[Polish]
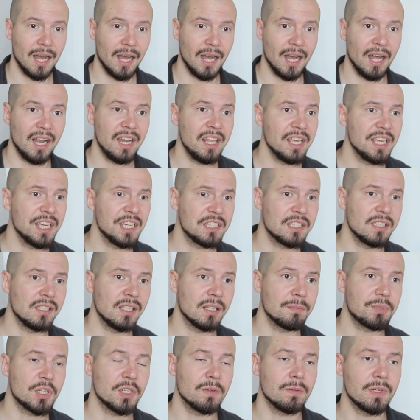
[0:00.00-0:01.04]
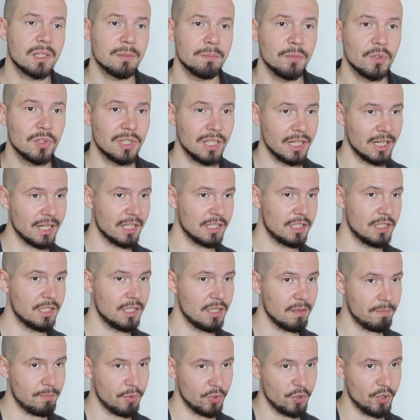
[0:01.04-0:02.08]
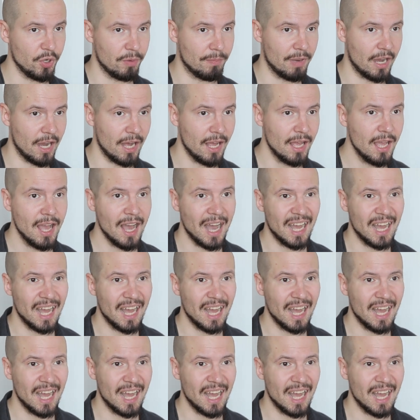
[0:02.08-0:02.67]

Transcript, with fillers: Ale jeśli na przykład modelka Ci się podoba,